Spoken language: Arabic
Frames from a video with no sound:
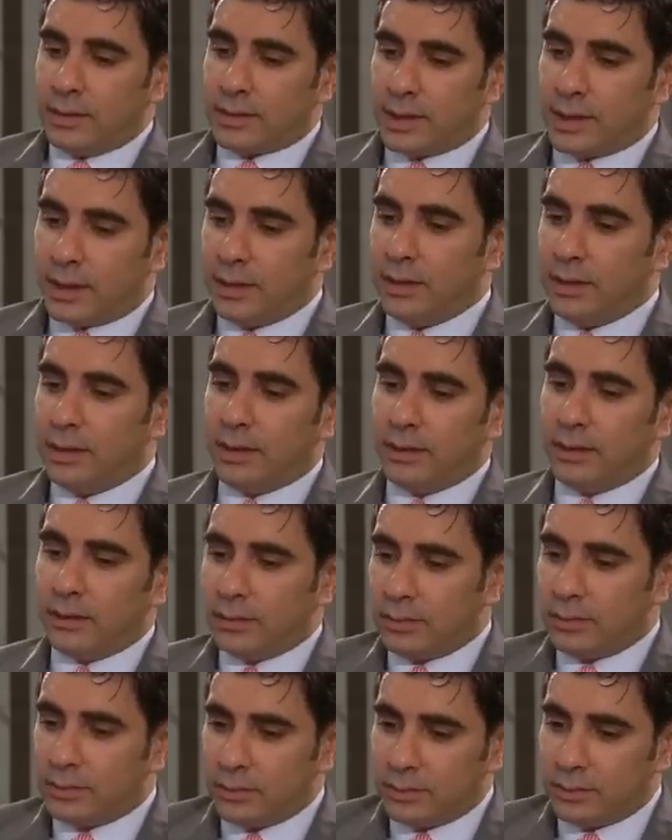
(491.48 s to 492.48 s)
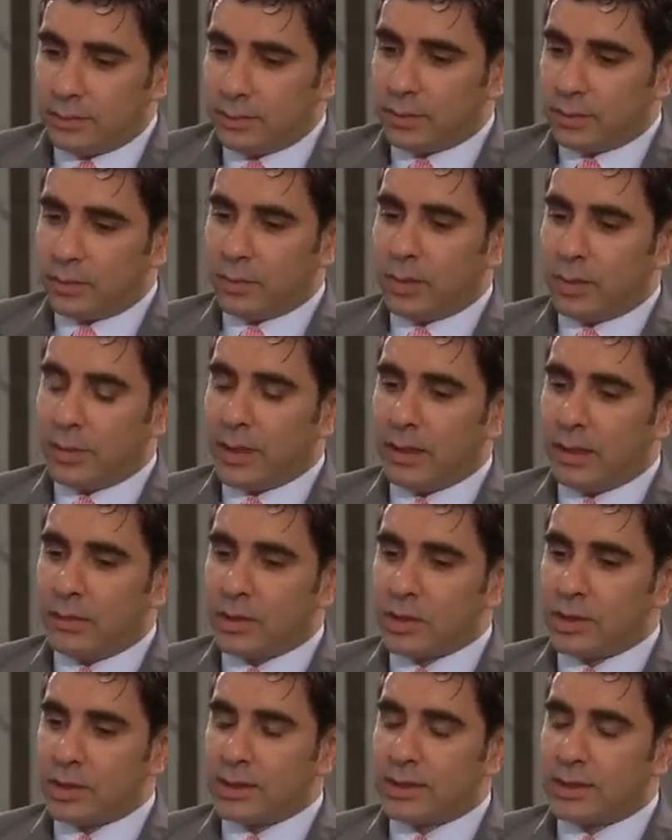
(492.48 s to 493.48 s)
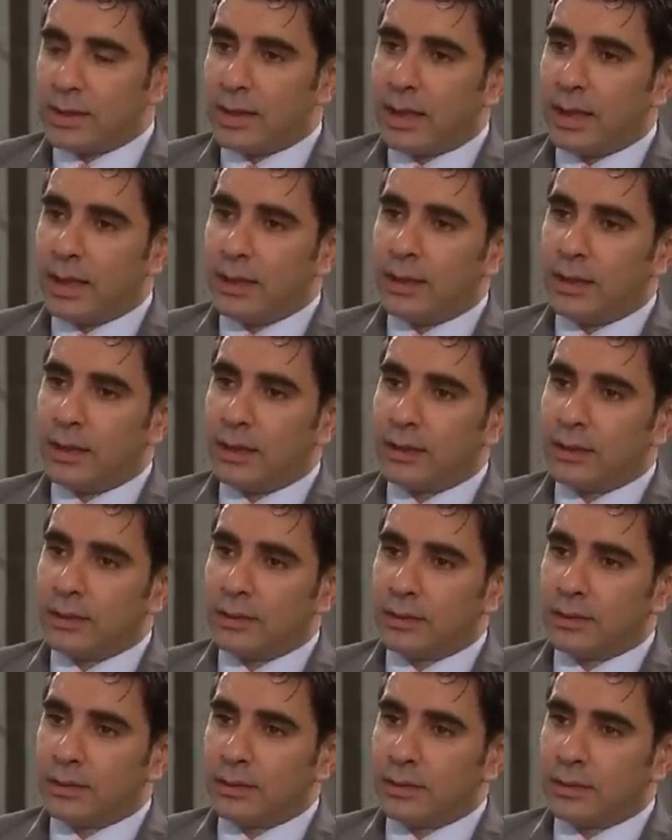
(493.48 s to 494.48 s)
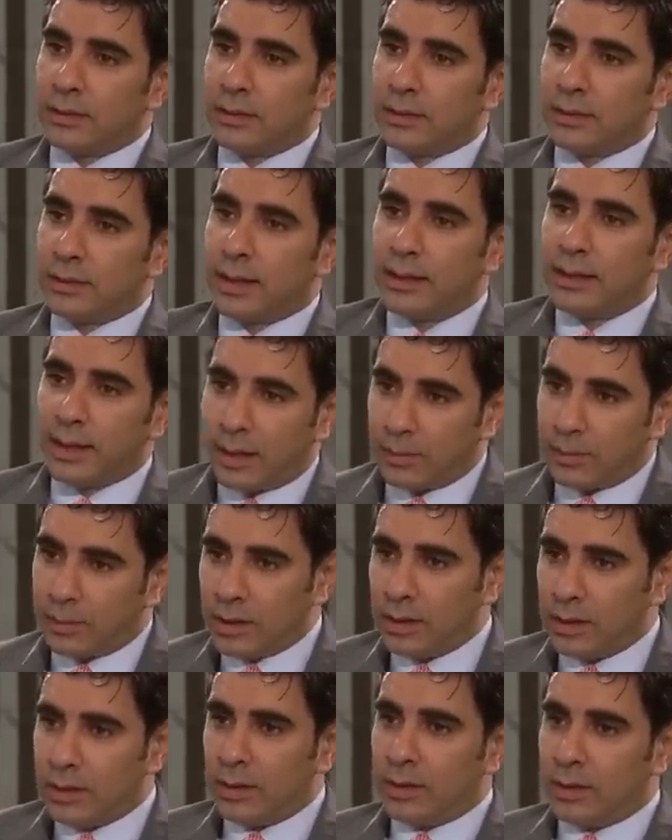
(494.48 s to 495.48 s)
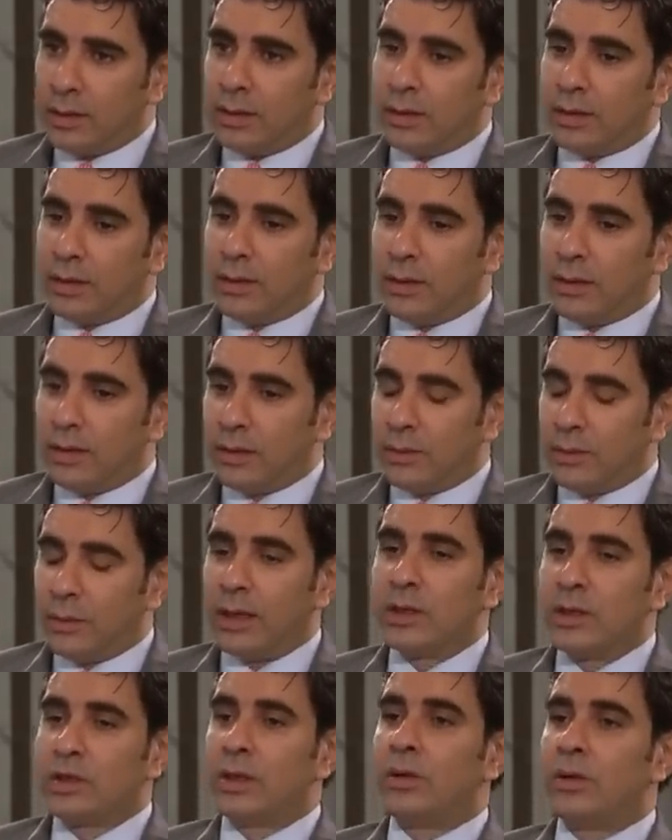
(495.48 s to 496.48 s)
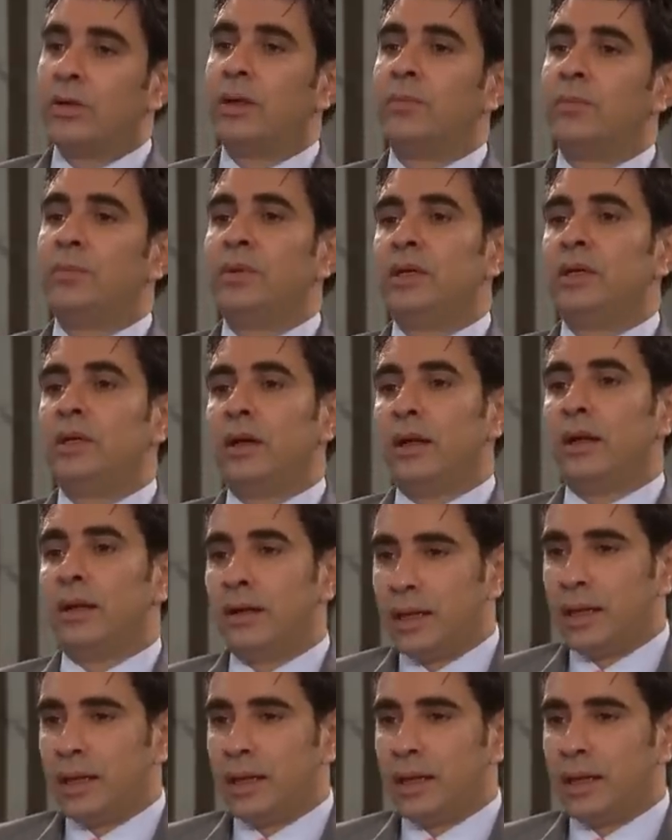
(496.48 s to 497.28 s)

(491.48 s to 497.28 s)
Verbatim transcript: صحيح ربما المجلس الاعلى آه، يدعم آه، واللجنة الأولمبية